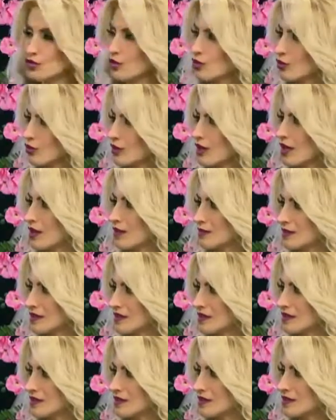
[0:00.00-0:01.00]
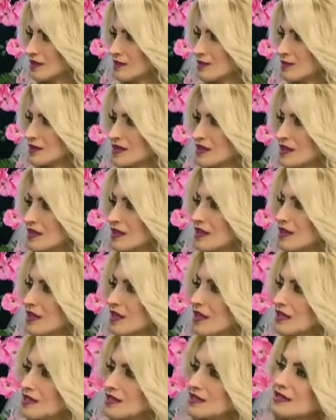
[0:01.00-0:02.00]
çok önemli dediniz. Biz Kahvaltı
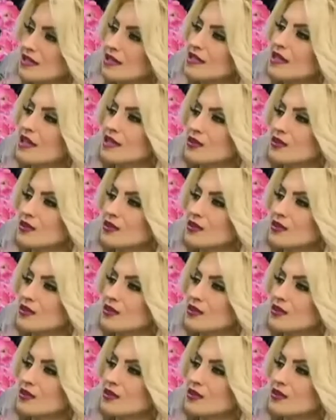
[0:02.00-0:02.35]
çok aslında önemli.